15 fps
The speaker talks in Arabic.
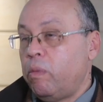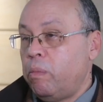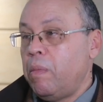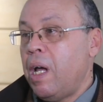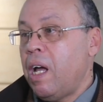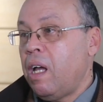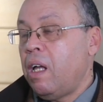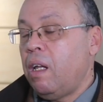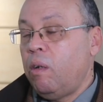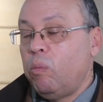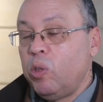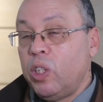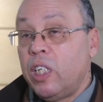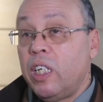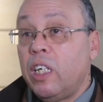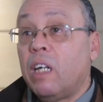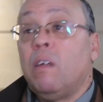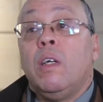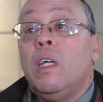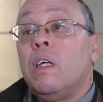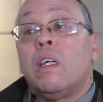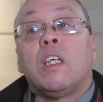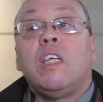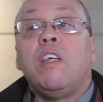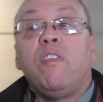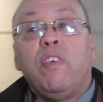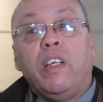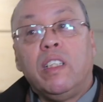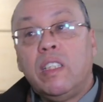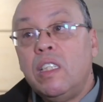مع المديريه
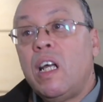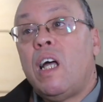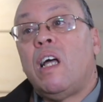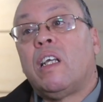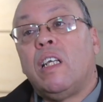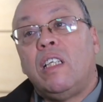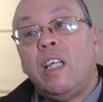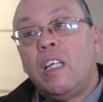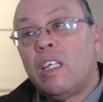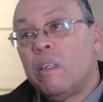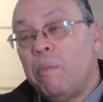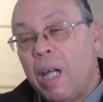كيف عندنا كذلك